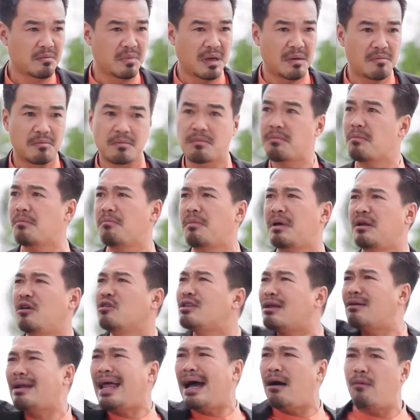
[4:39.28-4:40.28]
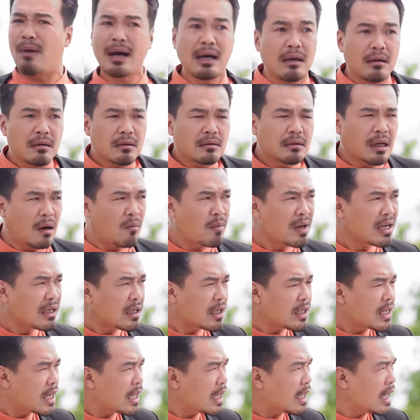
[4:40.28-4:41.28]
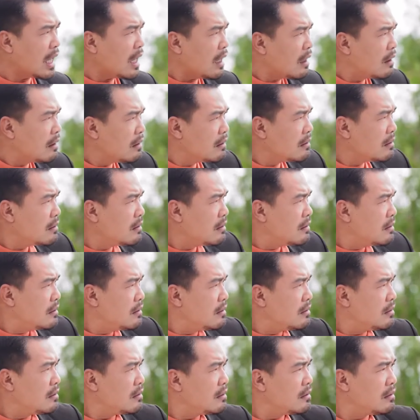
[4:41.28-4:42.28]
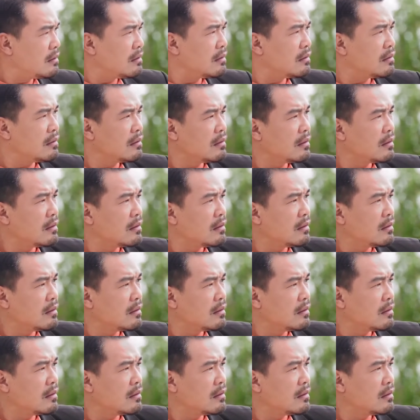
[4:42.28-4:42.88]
mày, mày nói tào lao quá Tao không biết chuyện gì hết á Bà đừng có đánh trống lãng nữa